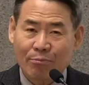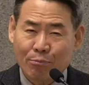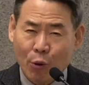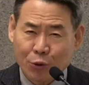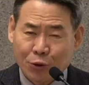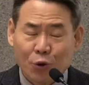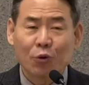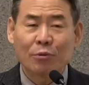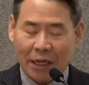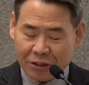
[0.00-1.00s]
복종을
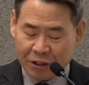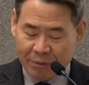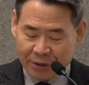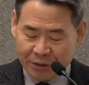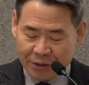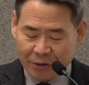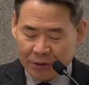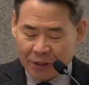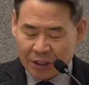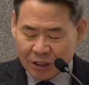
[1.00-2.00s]

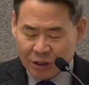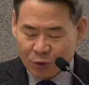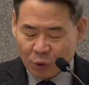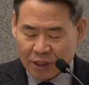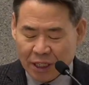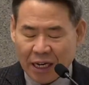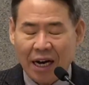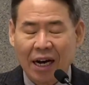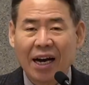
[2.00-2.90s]
받으려면요그 권세가